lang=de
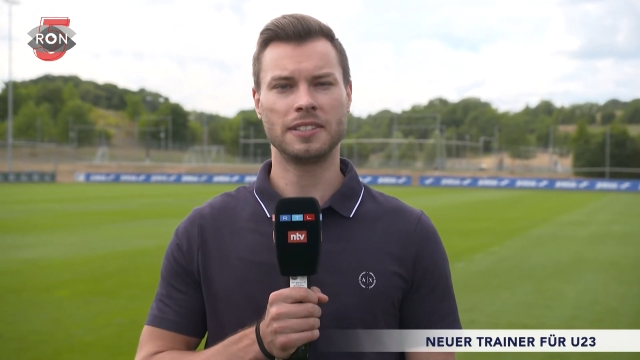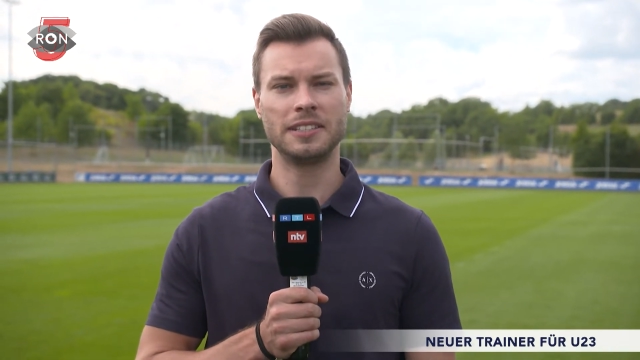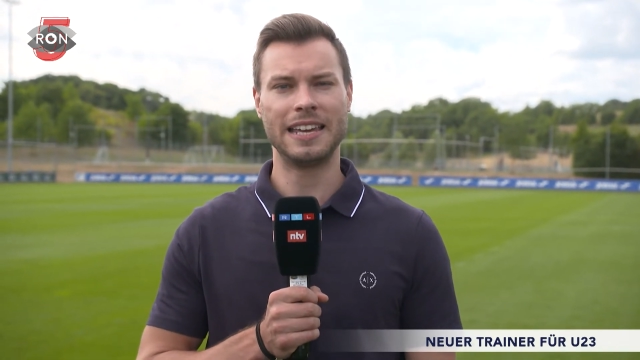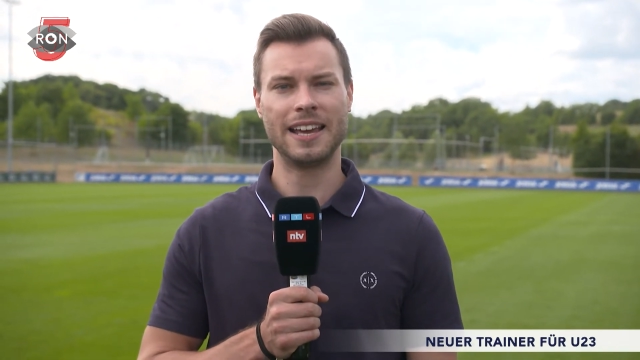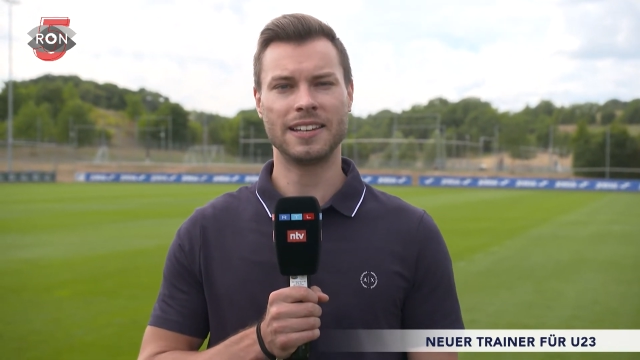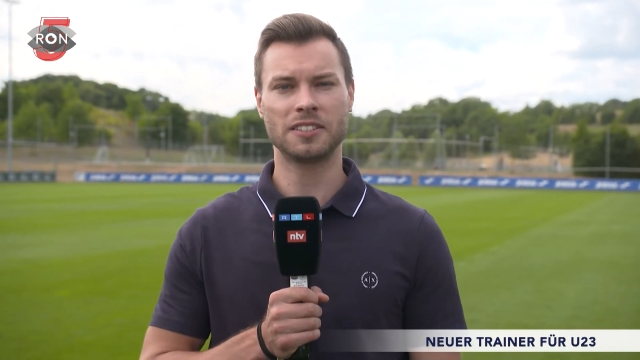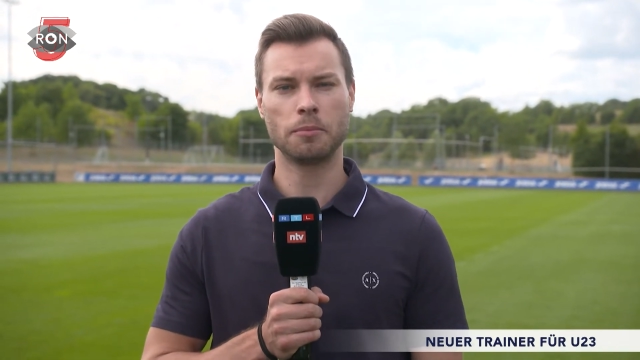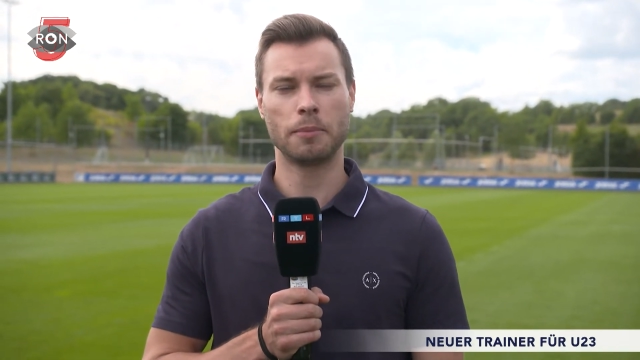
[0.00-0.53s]
die
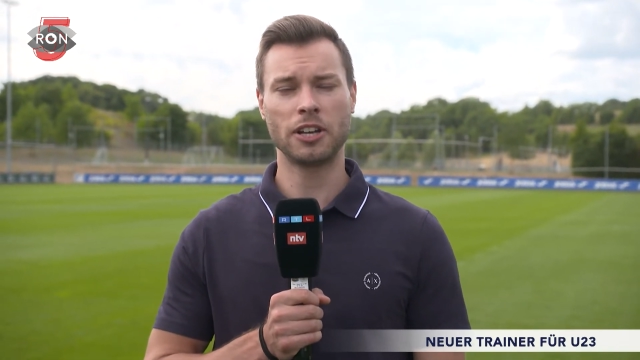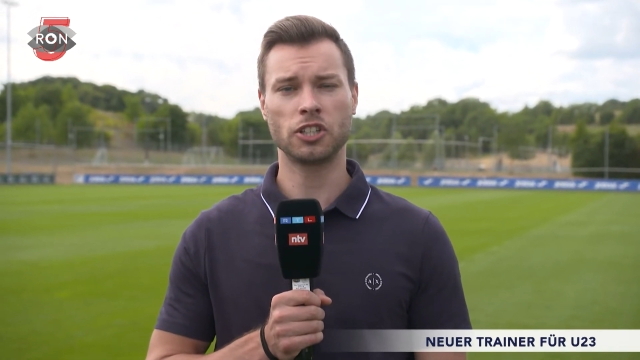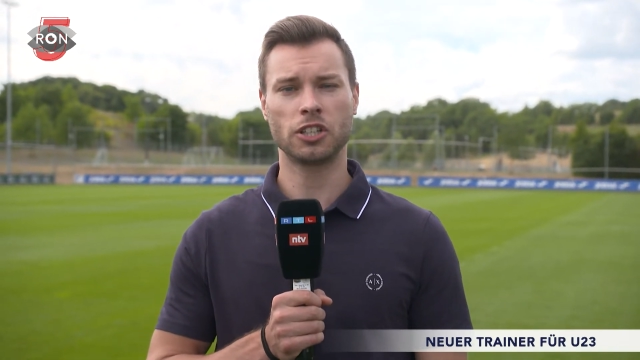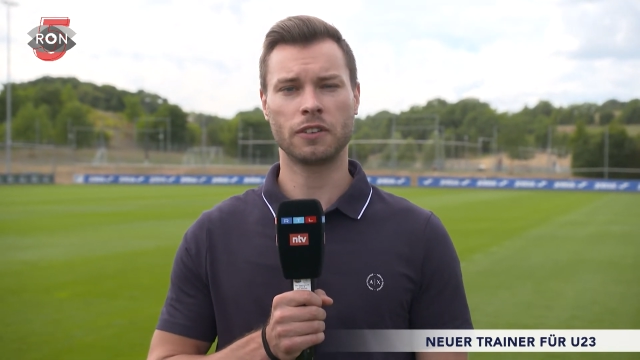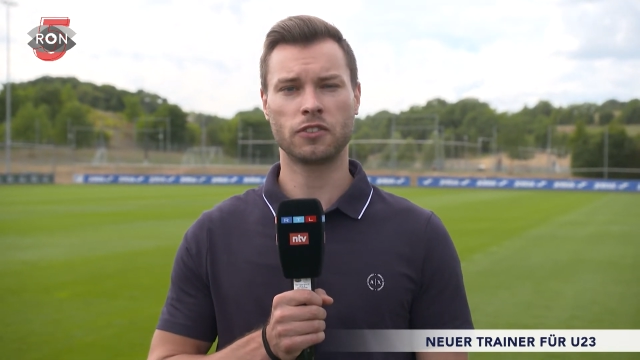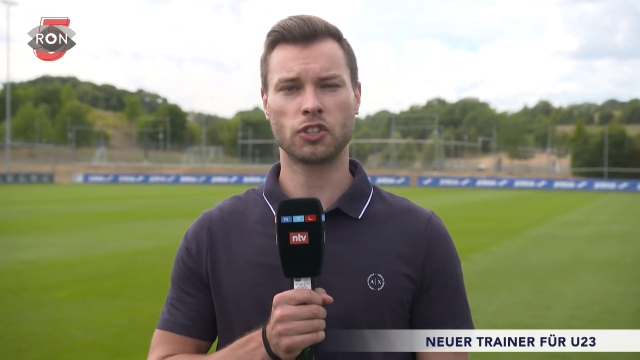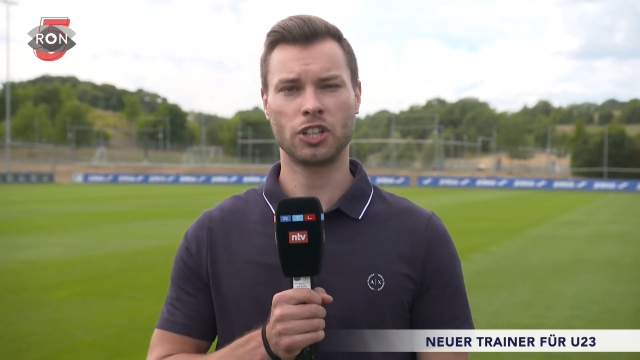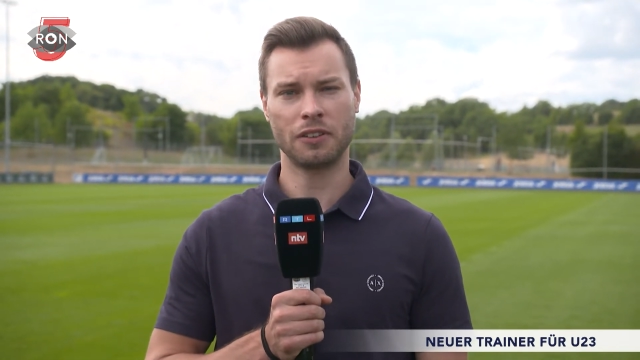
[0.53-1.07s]
erste
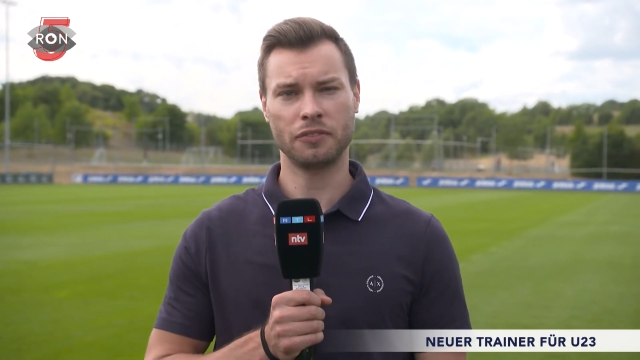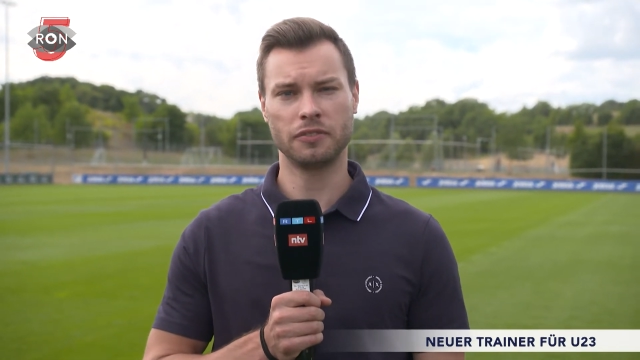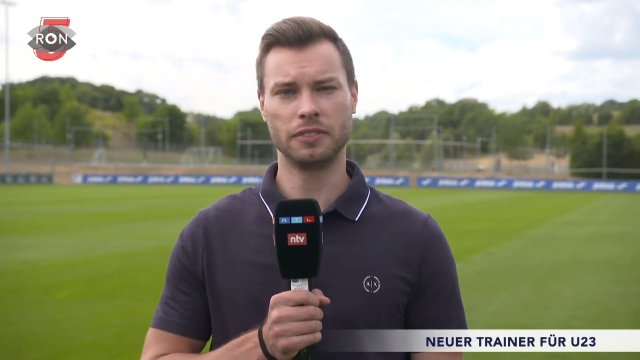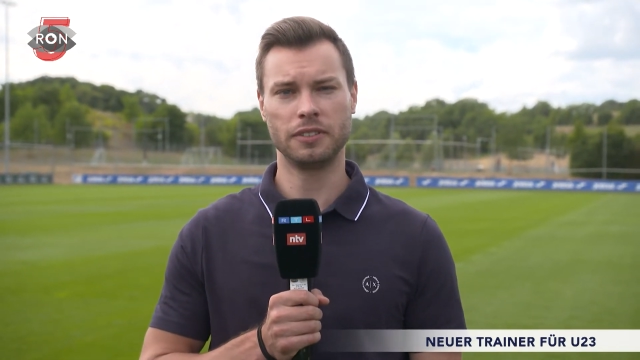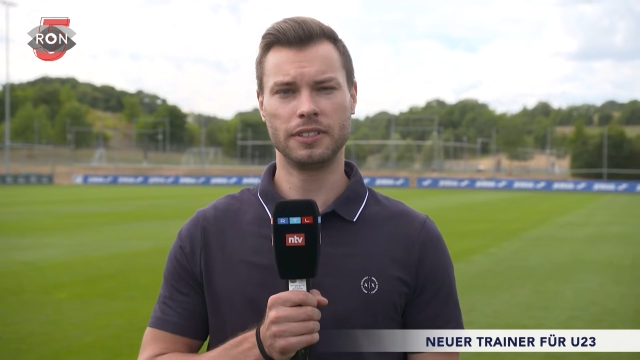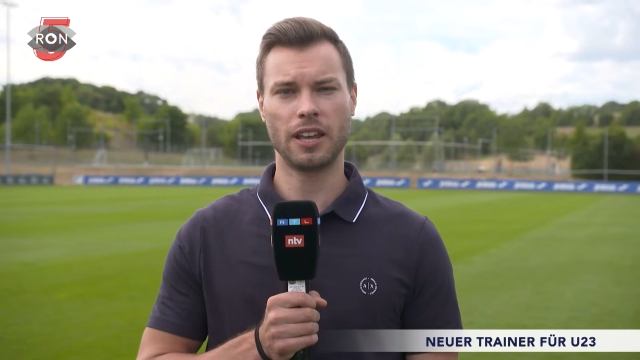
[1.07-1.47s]
Mannschaft schaffen.